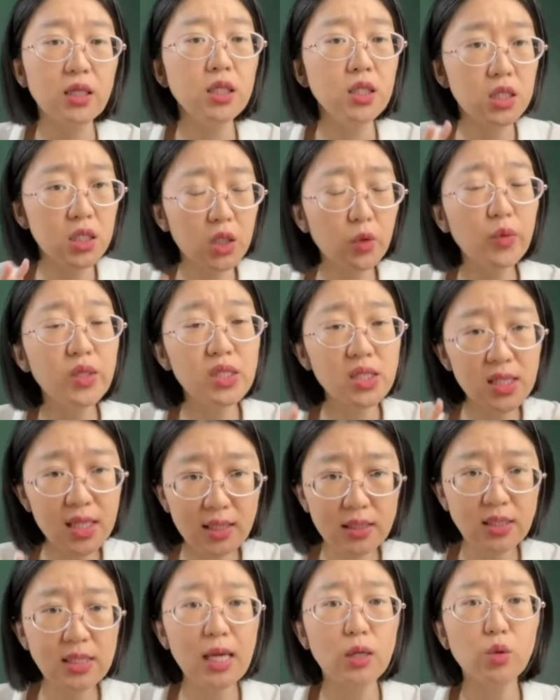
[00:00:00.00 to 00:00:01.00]
是因为
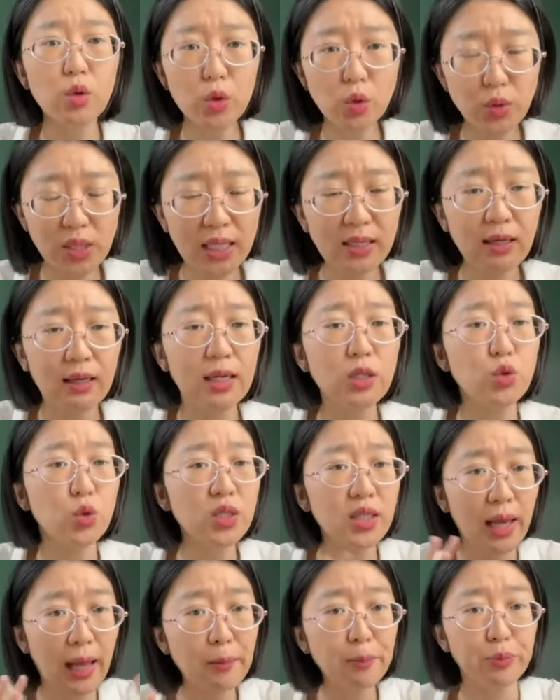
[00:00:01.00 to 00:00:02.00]
现在对共产党来说
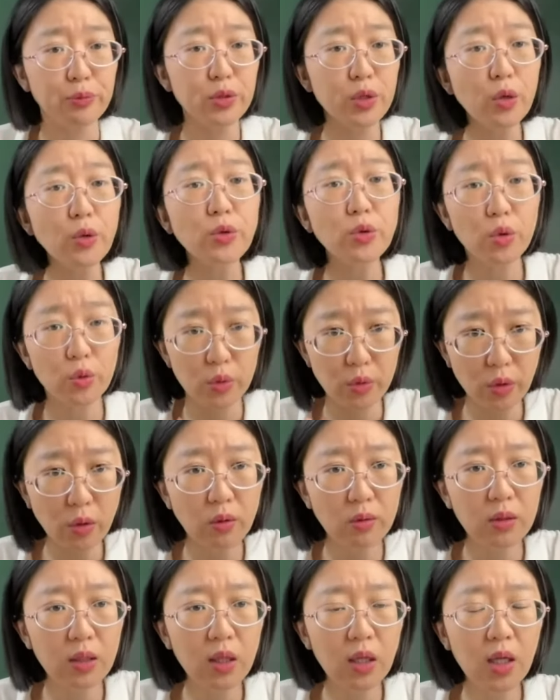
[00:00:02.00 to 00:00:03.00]
你还不够有
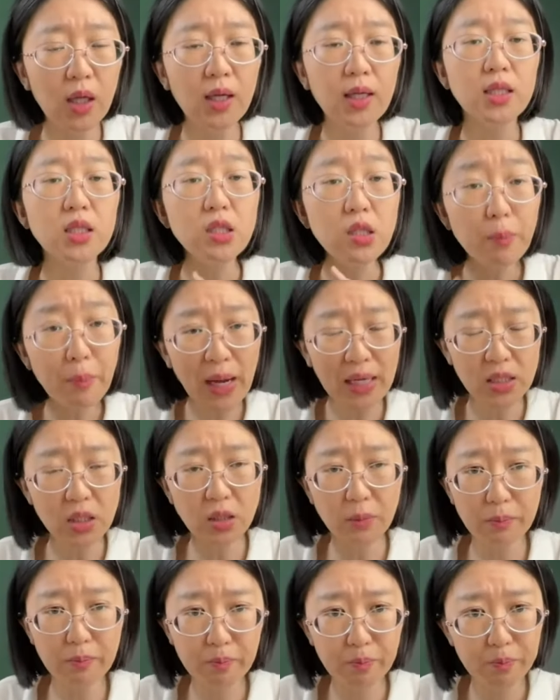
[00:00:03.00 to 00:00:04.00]
用，你把这个。